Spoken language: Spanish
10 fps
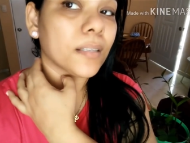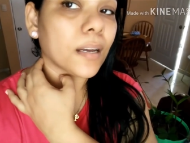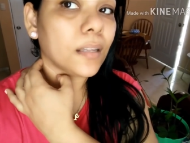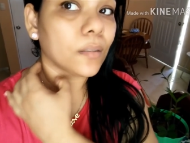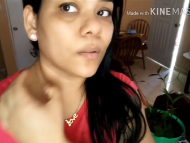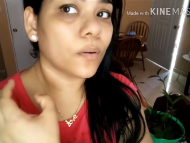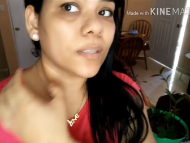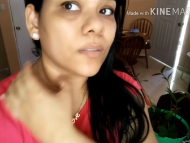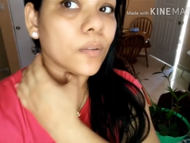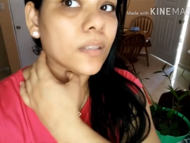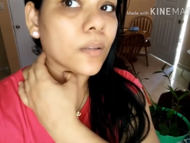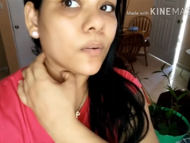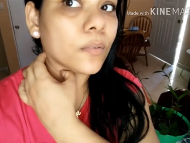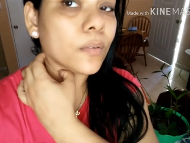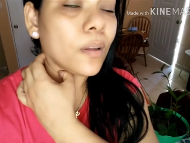le sacan todos esos
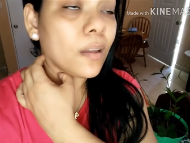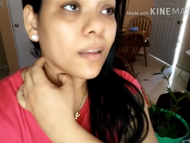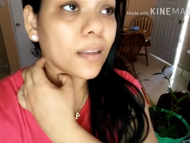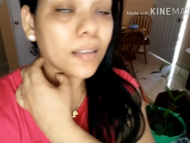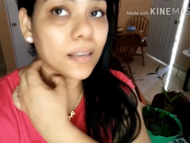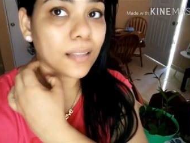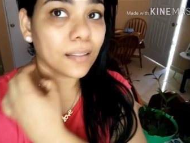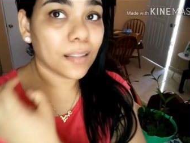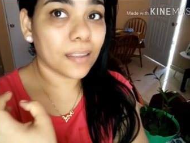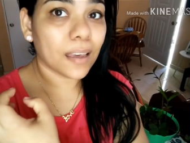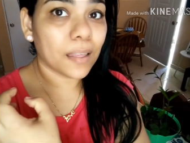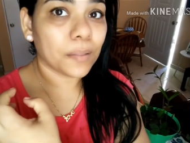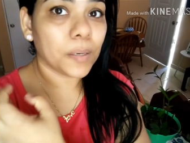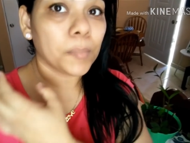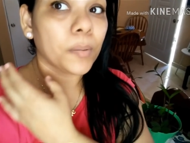discos que ya están
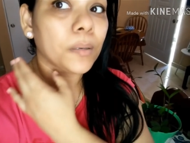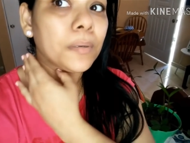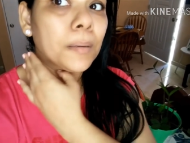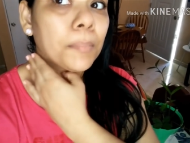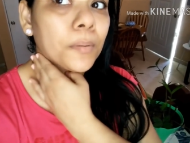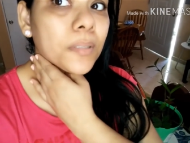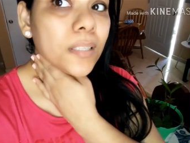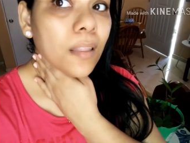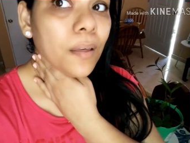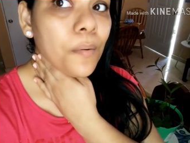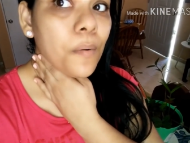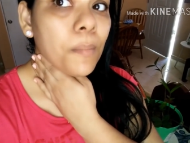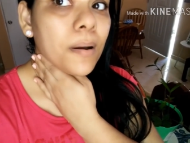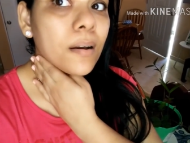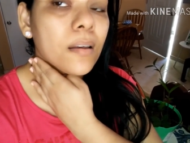dañados, le ponen una prótesis de
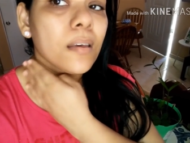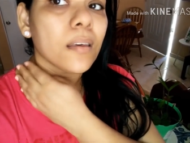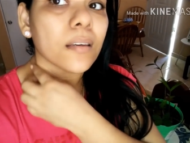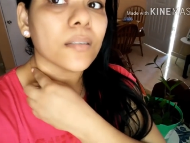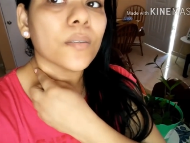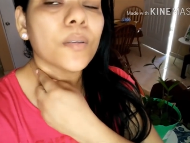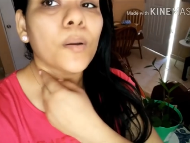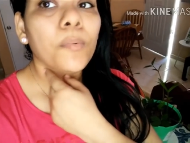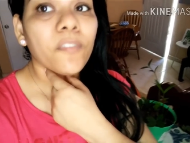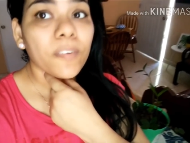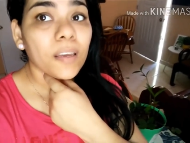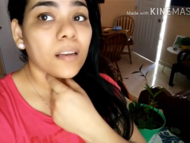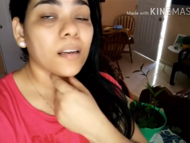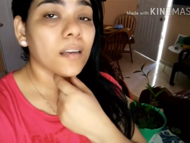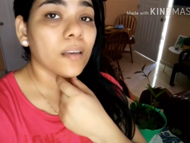goma y eso se lo
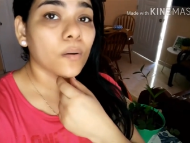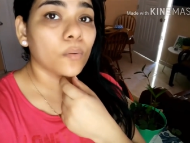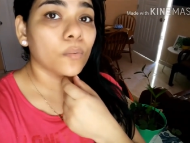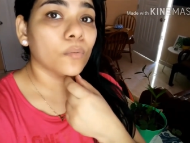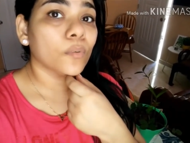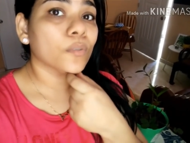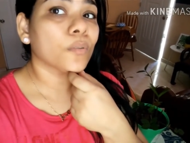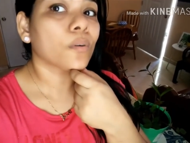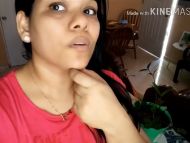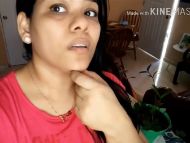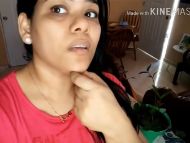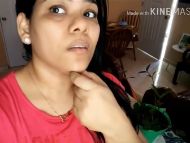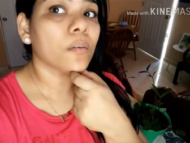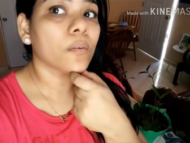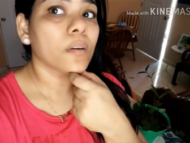fijan ahí con unos
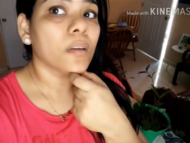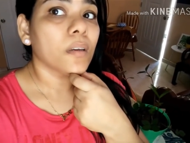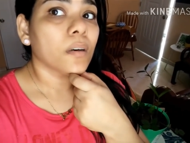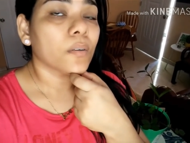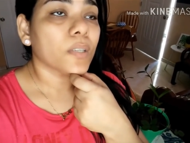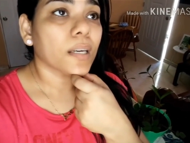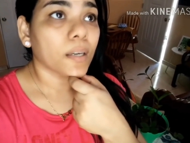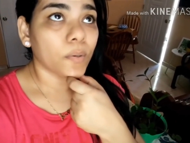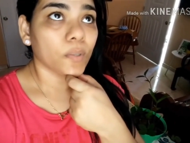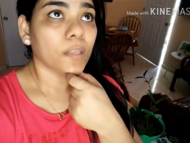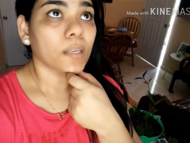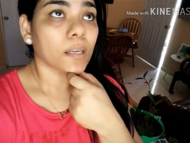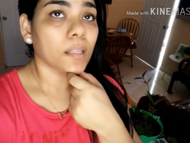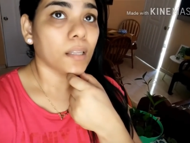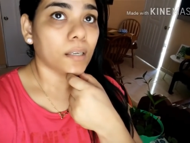tornillos, o sea que uno tiene
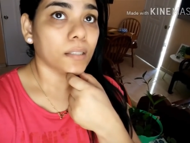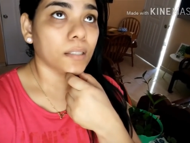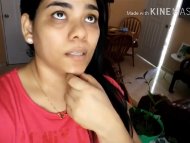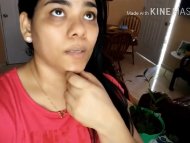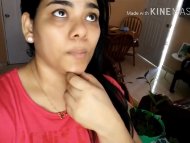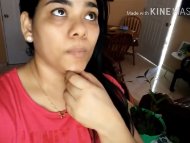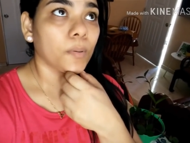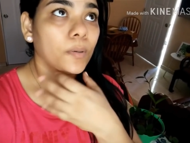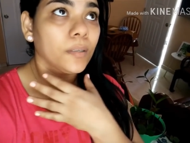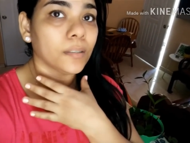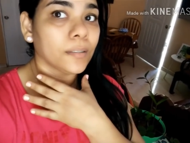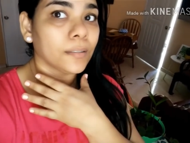que quedar así como